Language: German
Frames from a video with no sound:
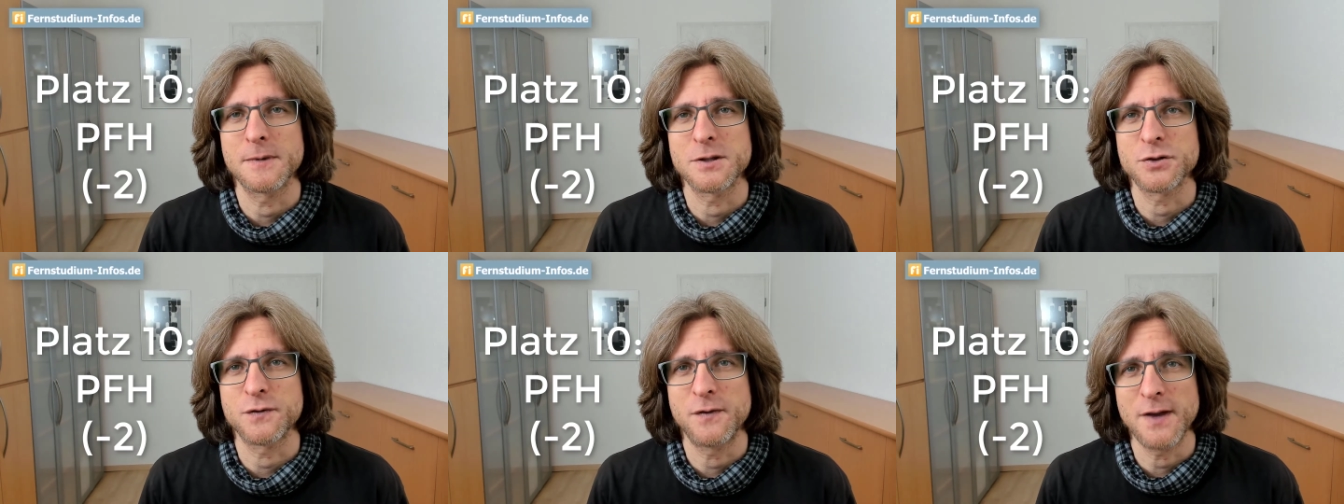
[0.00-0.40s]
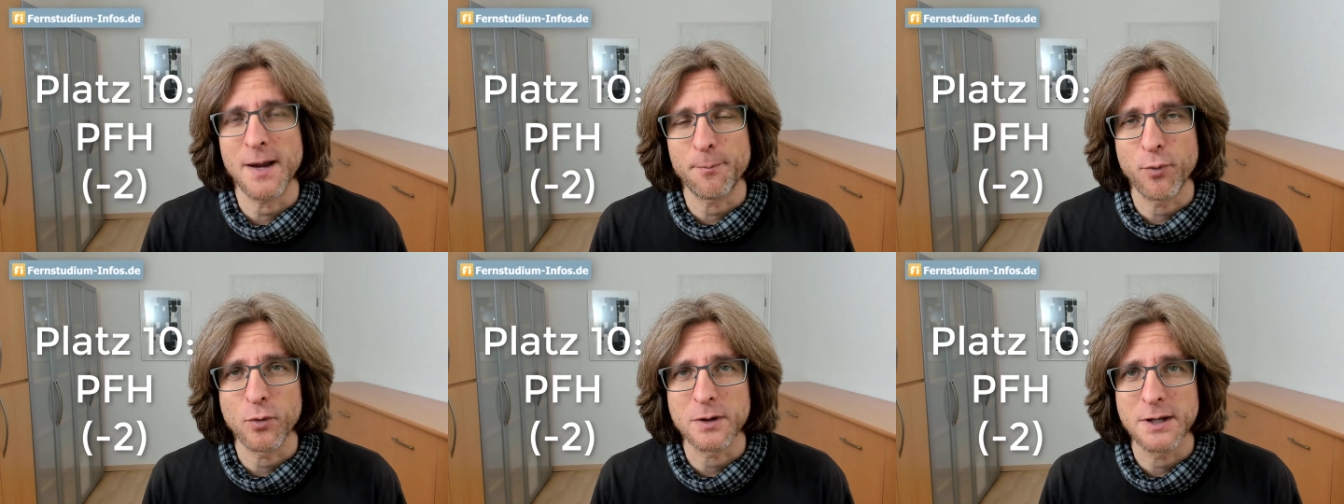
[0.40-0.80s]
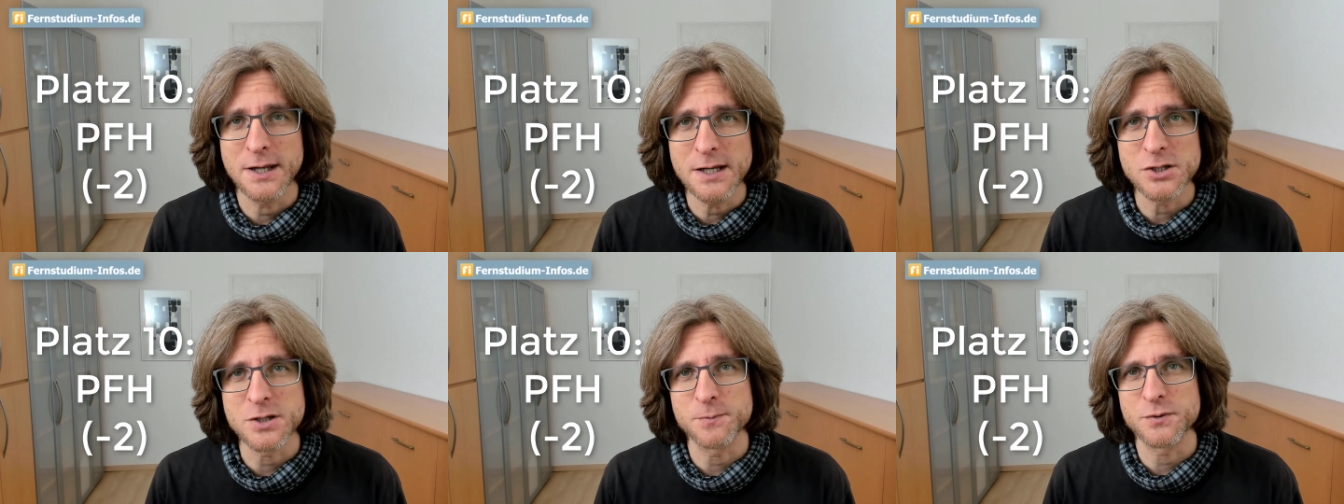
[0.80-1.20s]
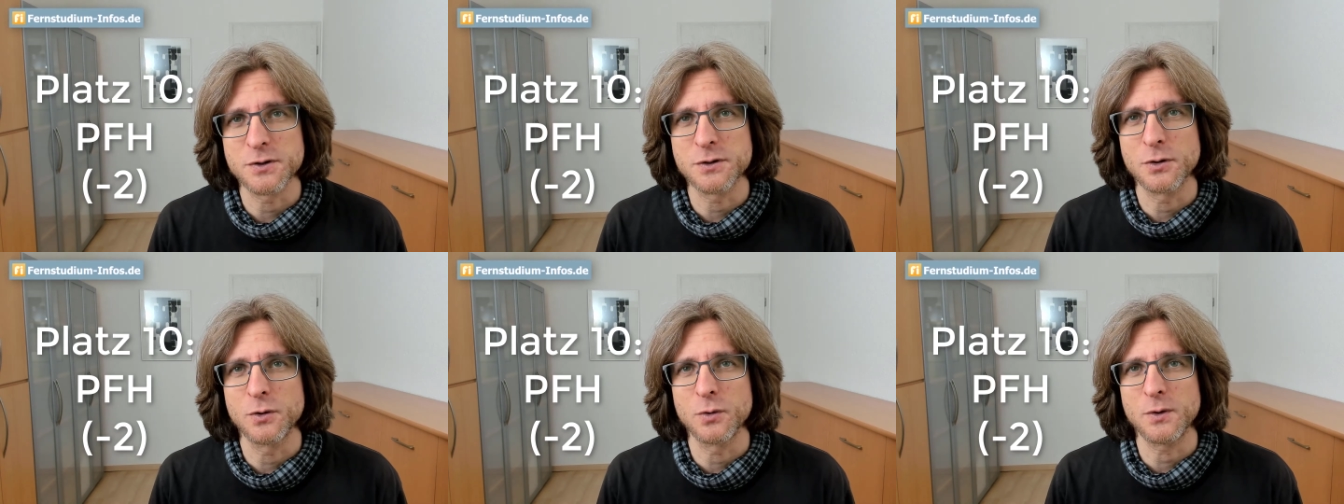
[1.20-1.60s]
Schwerpunkt klinische
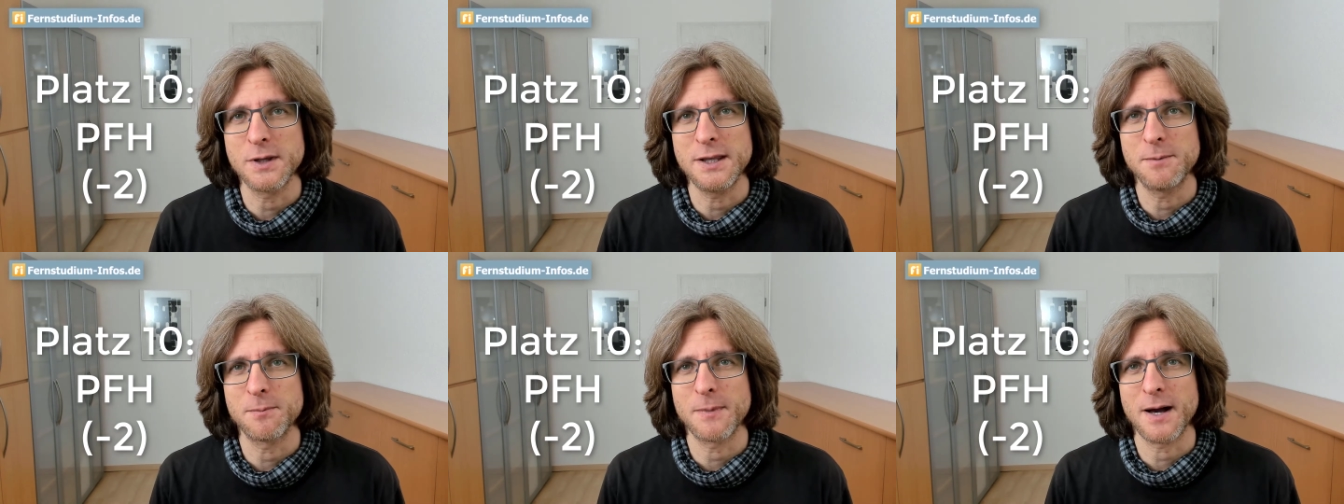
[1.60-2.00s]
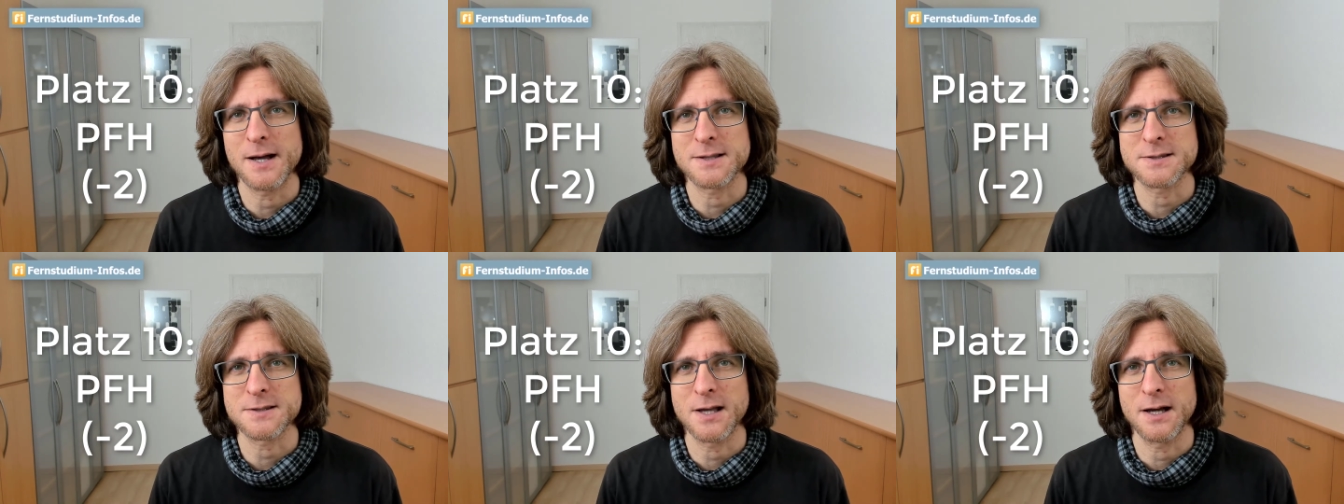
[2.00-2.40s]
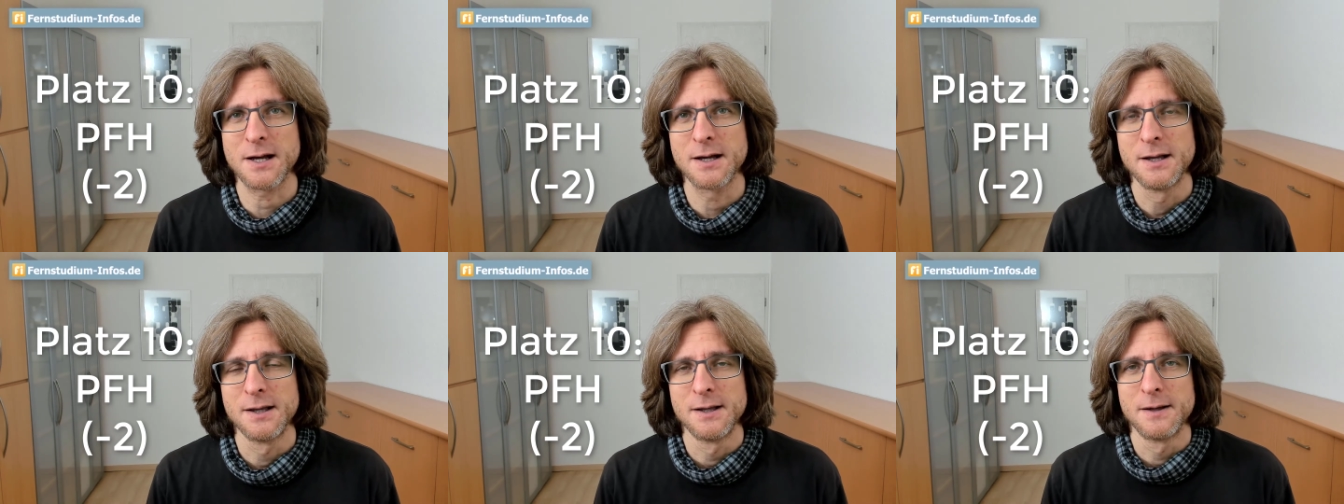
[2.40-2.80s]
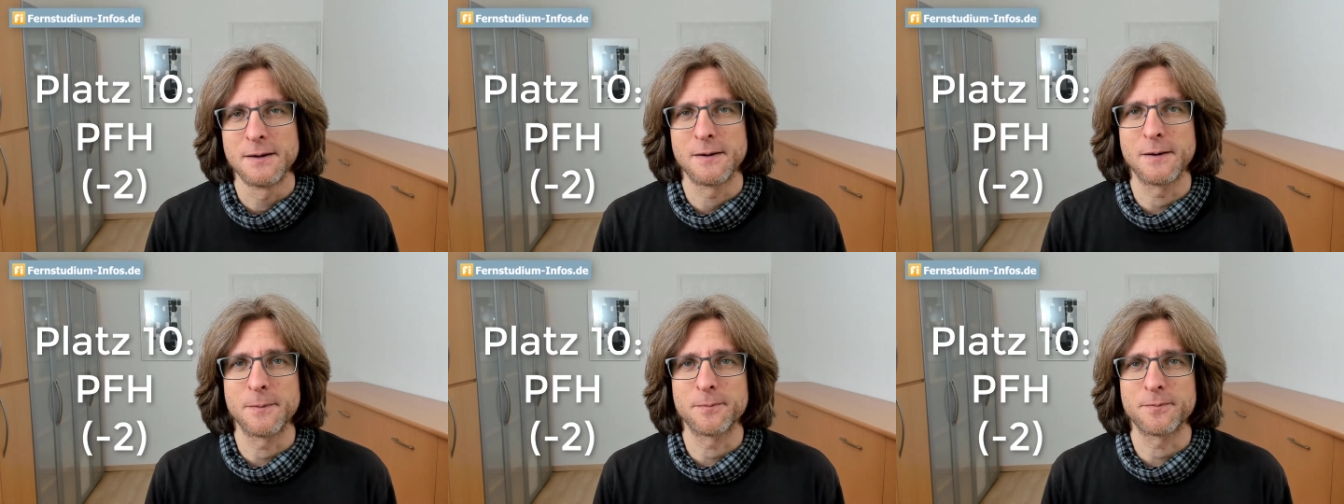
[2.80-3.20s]
Psychologie im Master
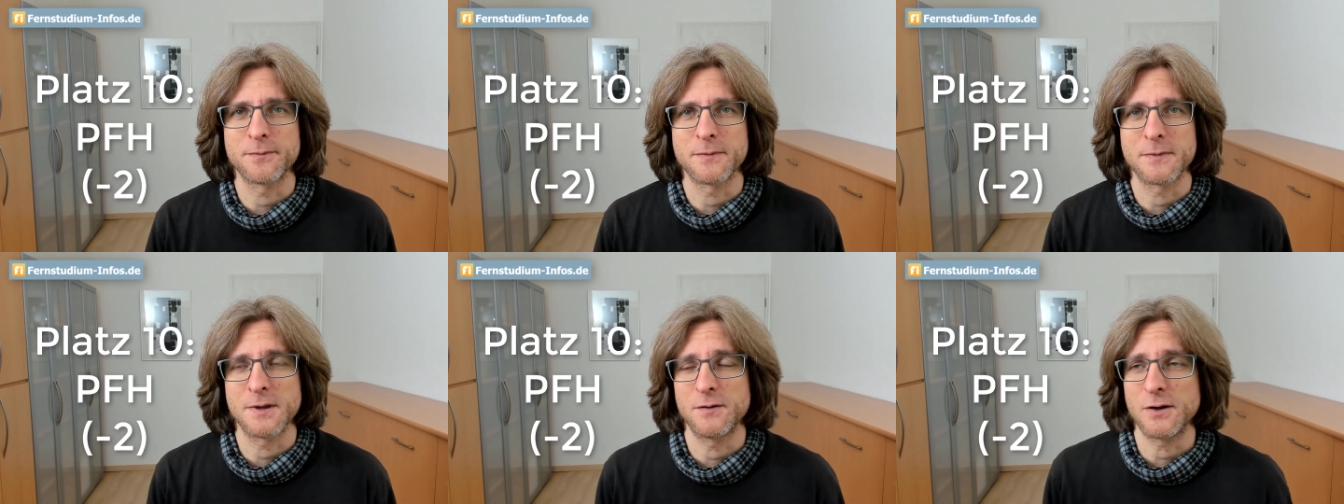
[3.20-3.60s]
ähm,